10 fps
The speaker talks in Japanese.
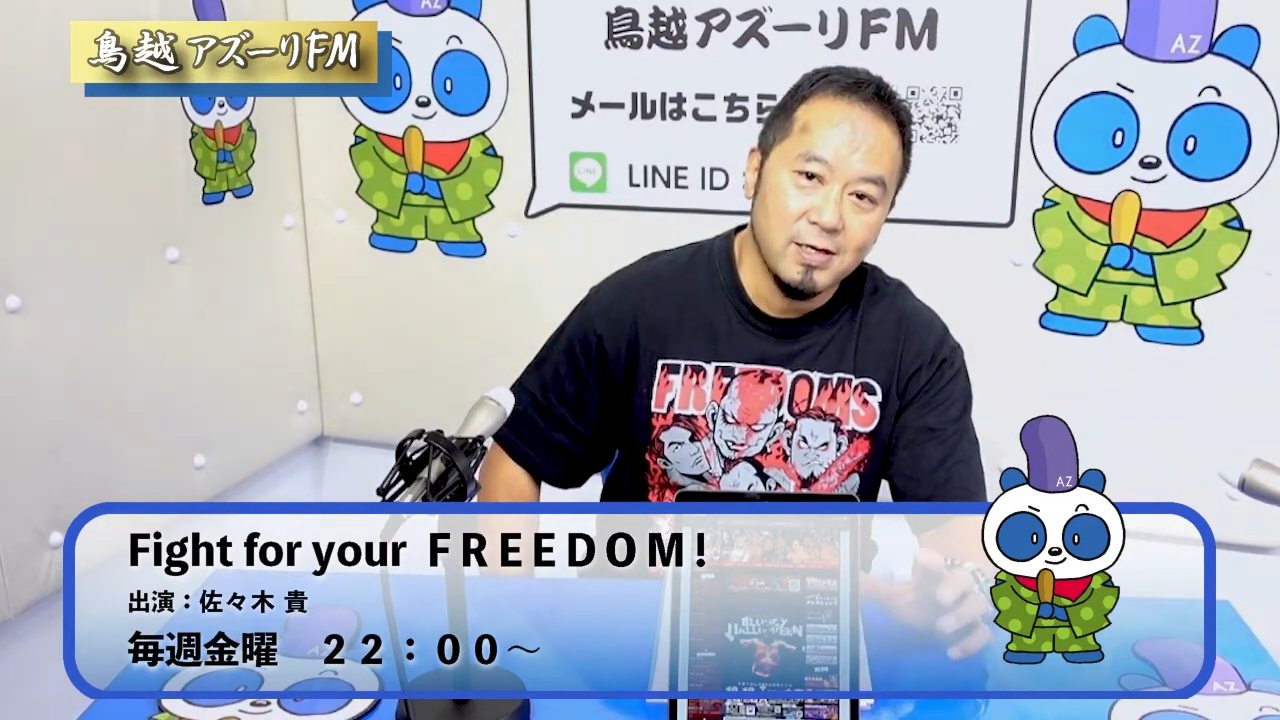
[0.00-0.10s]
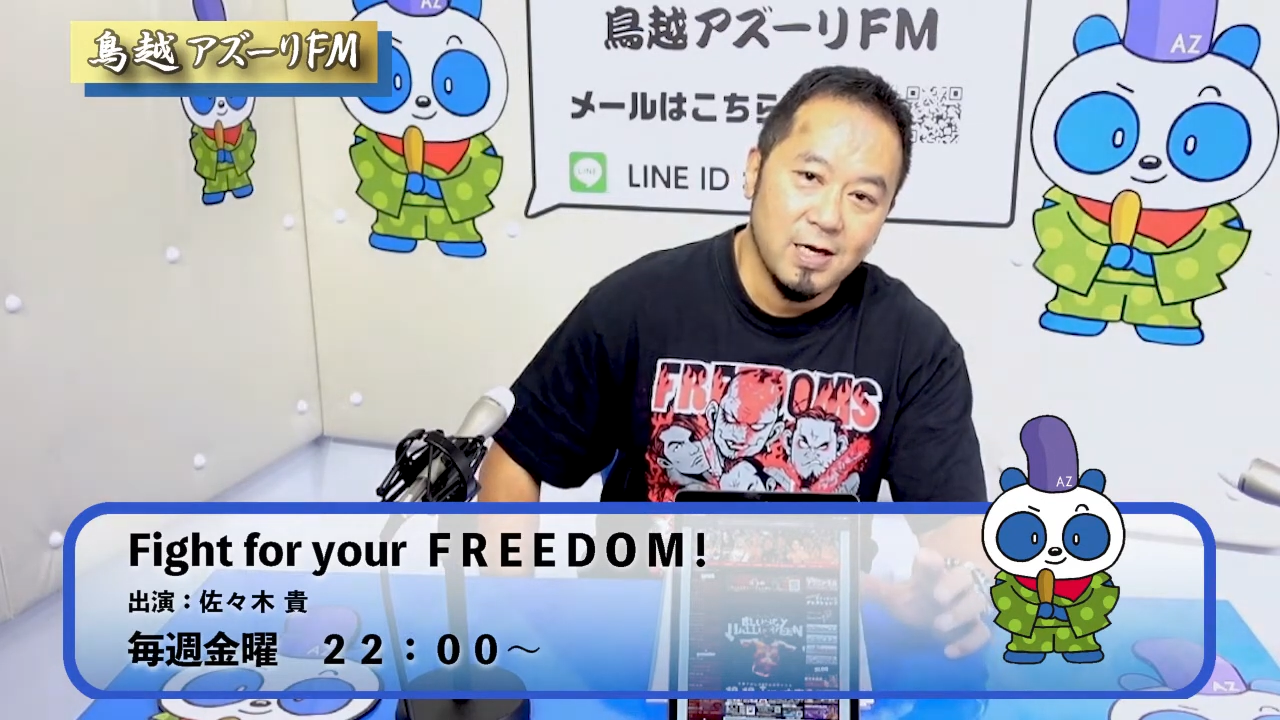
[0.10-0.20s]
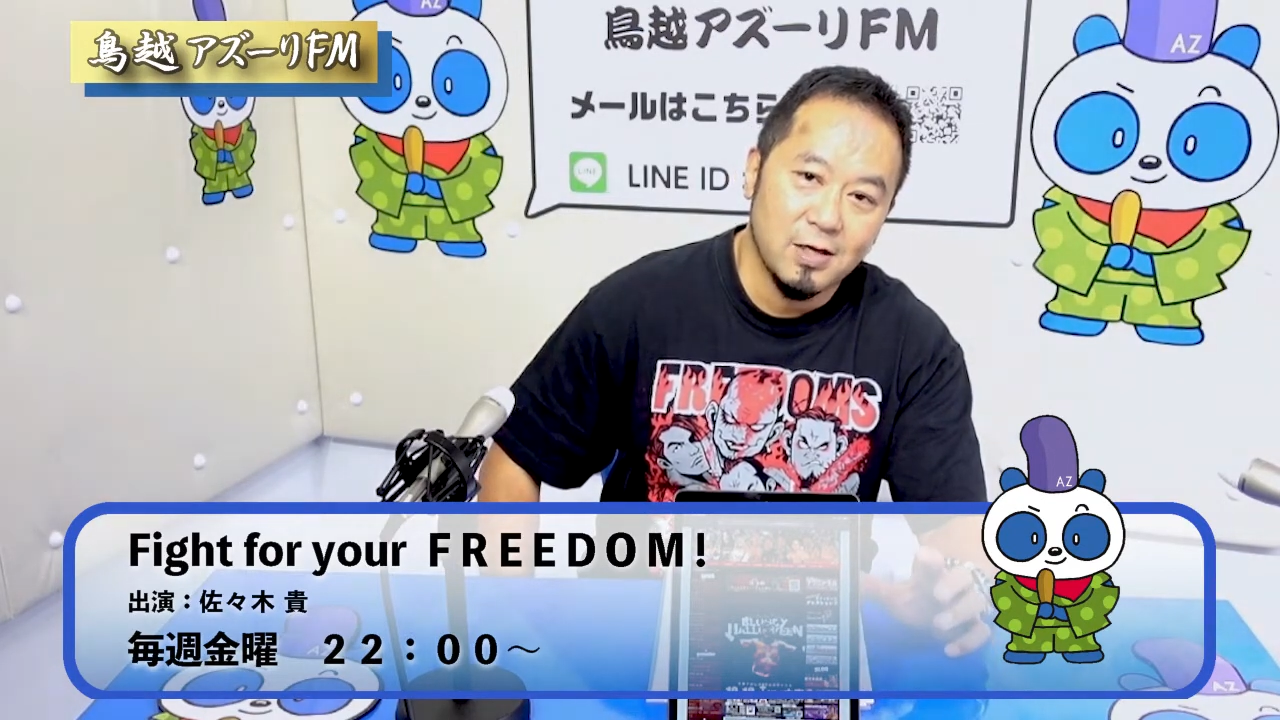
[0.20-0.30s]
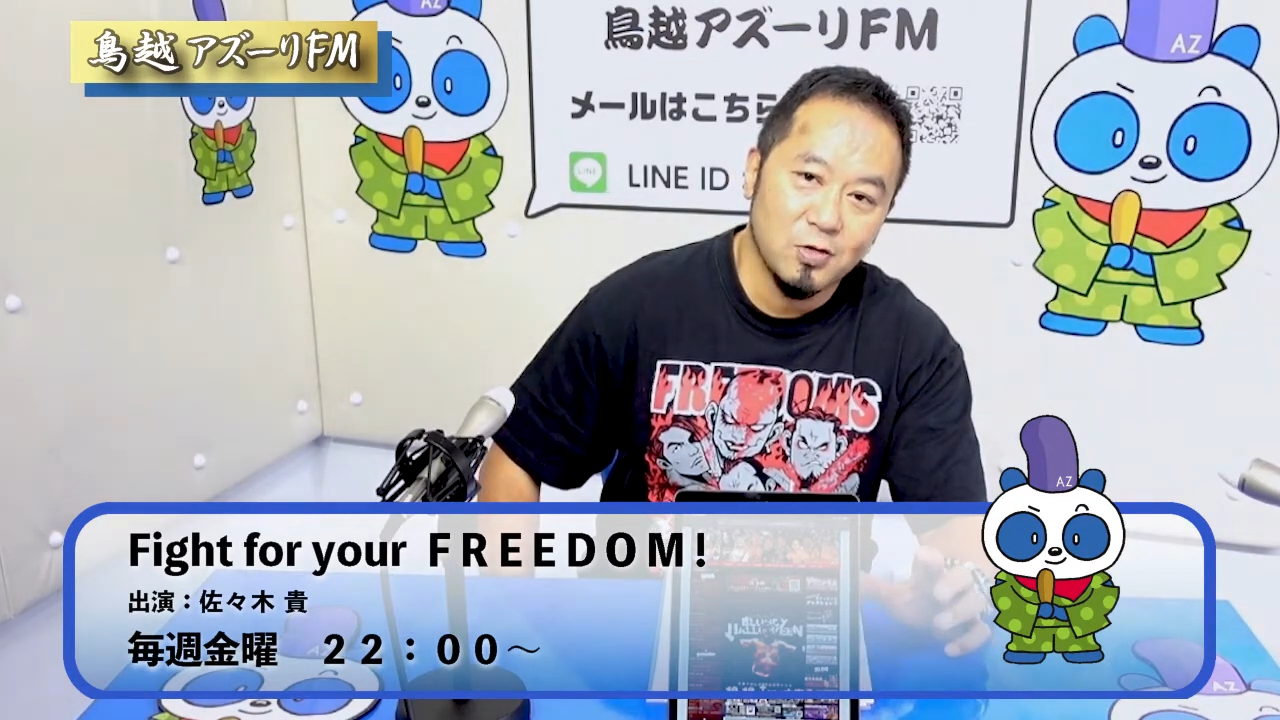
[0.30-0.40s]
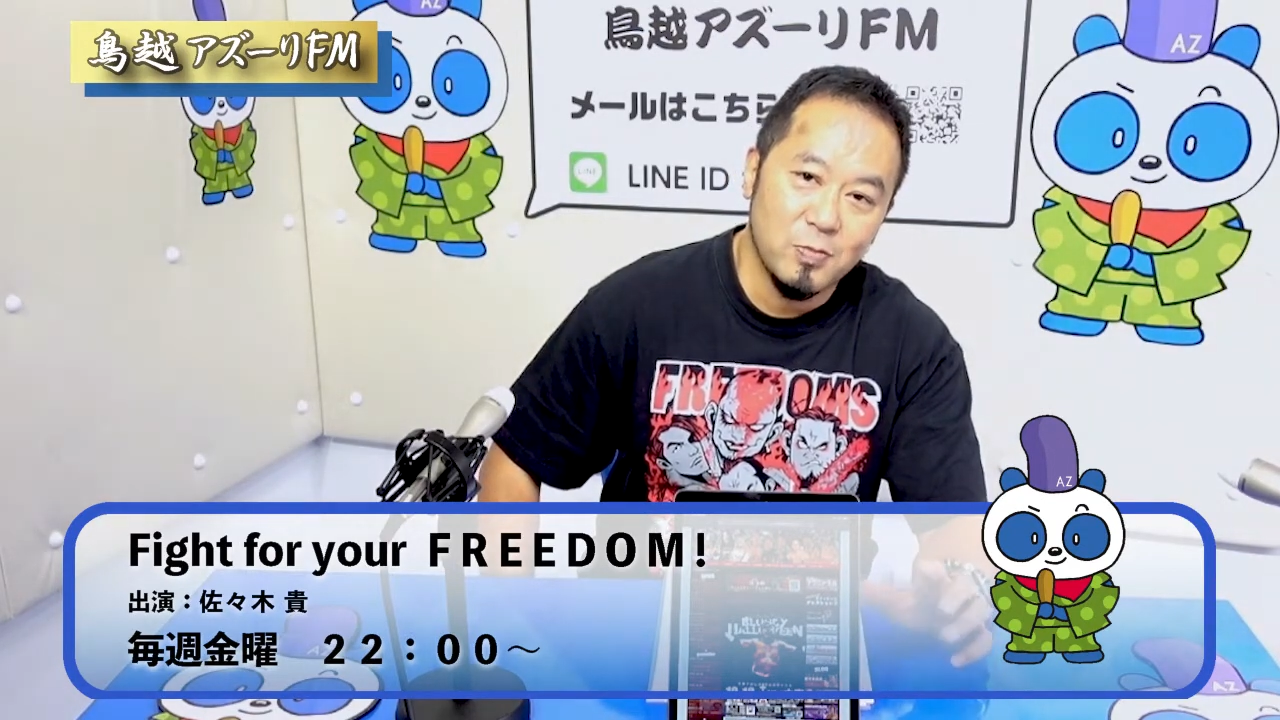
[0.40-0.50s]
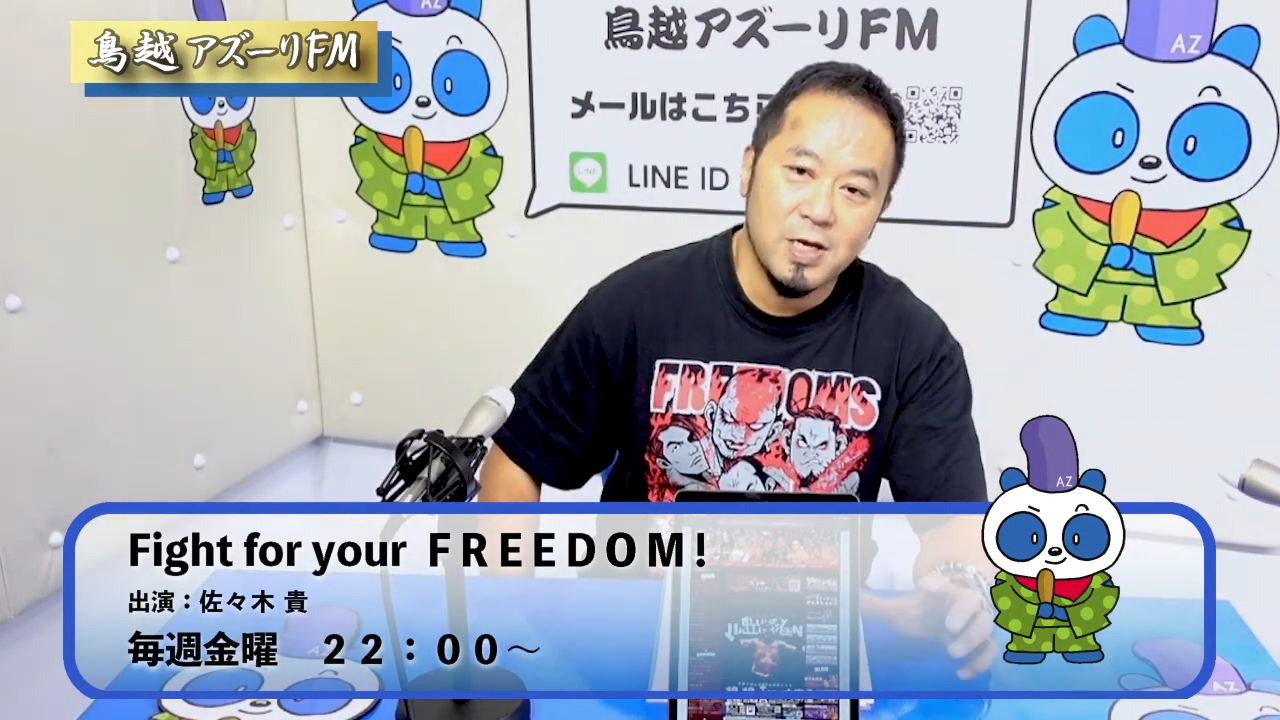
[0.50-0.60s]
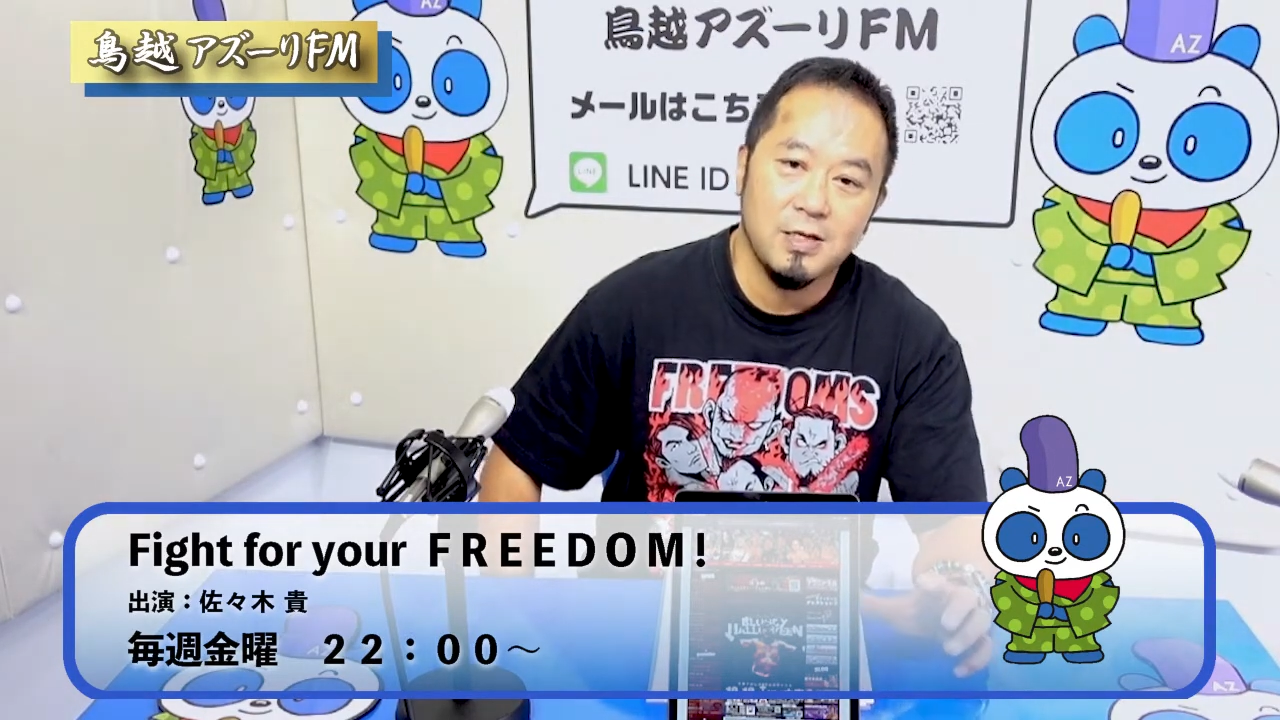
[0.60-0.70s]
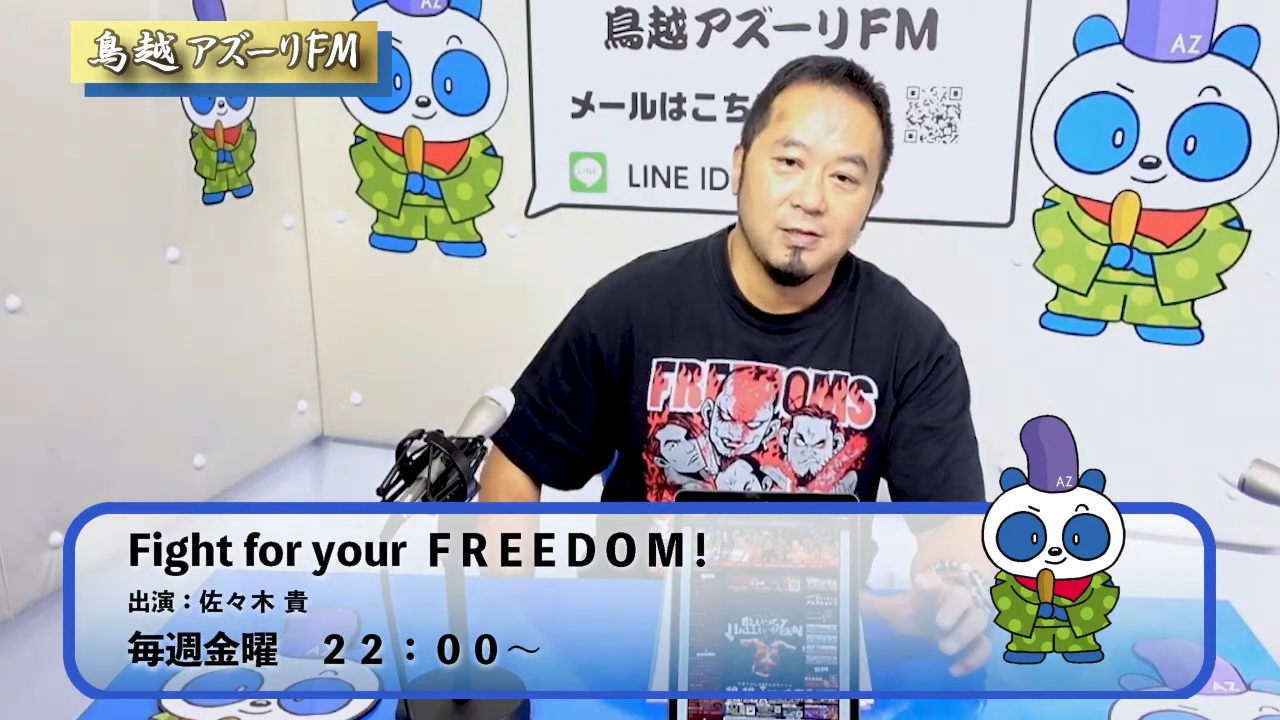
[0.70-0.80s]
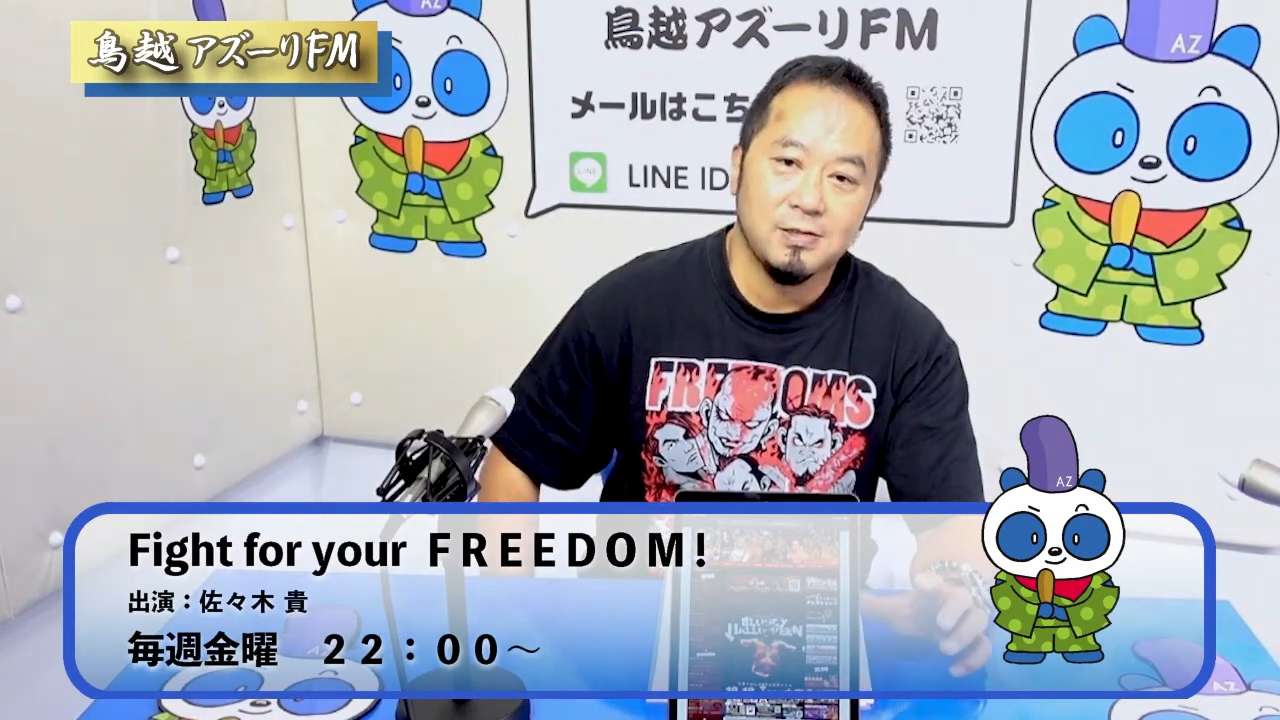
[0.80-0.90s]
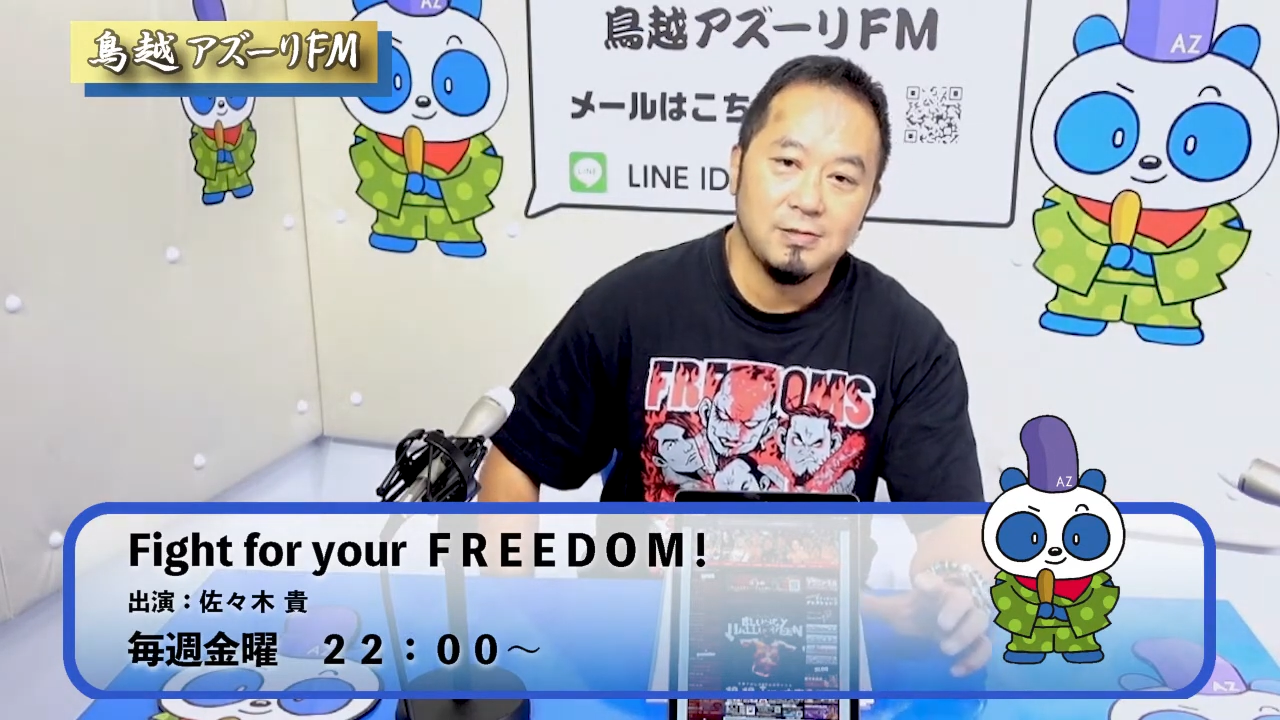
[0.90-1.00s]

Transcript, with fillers: あのメイン、